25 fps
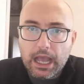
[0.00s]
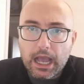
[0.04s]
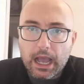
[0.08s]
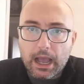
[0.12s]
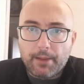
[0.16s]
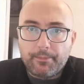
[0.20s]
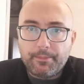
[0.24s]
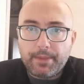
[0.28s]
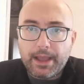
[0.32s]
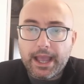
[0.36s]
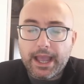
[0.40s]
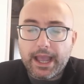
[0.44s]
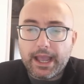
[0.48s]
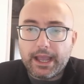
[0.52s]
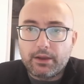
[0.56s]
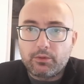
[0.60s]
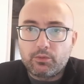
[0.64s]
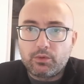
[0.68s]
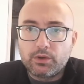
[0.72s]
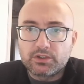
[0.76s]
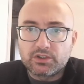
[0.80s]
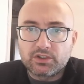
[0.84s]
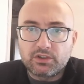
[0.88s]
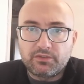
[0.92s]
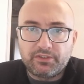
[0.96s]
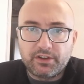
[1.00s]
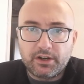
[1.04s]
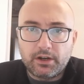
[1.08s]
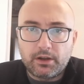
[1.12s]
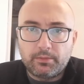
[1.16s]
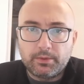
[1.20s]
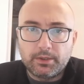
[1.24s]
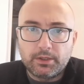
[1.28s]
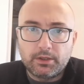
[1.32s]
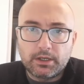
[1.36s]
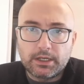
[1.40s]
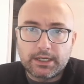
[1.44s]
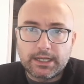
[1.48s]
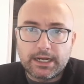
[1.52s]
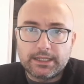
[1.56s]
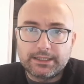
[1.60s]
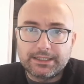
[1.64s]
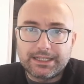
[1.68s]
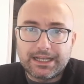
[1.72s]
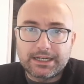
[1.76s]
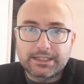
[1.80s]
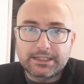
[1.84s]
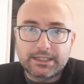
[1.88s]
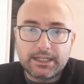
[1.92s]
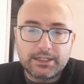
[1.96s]
a me questo fenomeno della
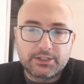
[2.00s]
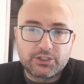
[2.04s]
grande arte